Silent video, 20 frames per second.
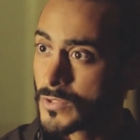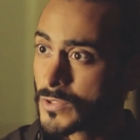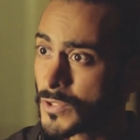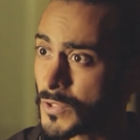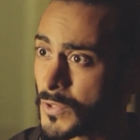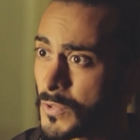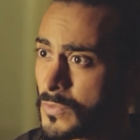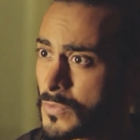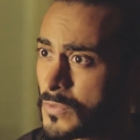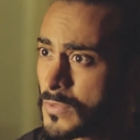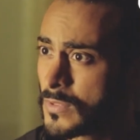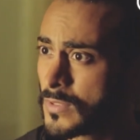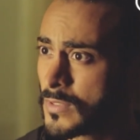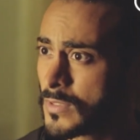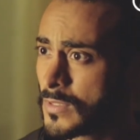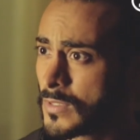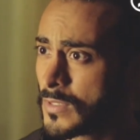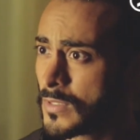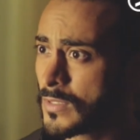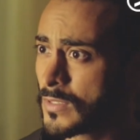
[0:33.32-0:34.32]
شنو؟
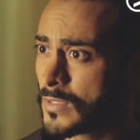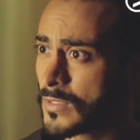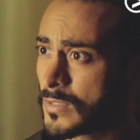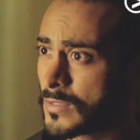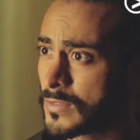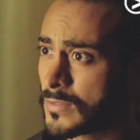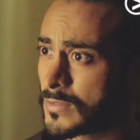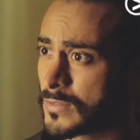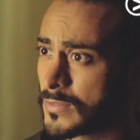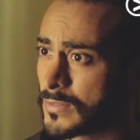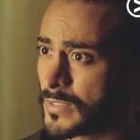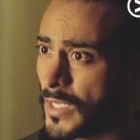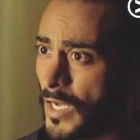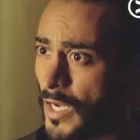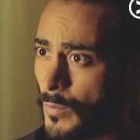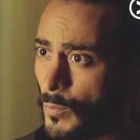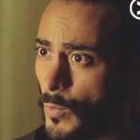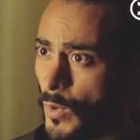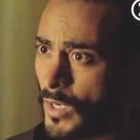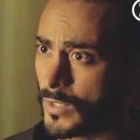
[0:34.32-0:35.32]

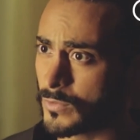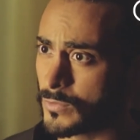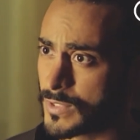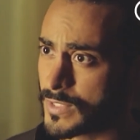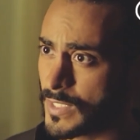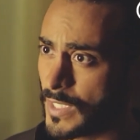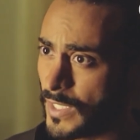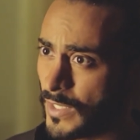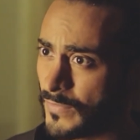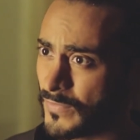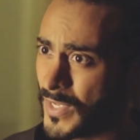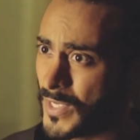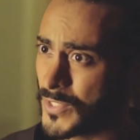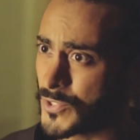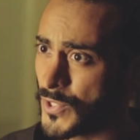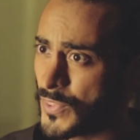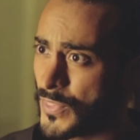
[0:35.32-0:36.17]
دعم واحد وسيارة فيها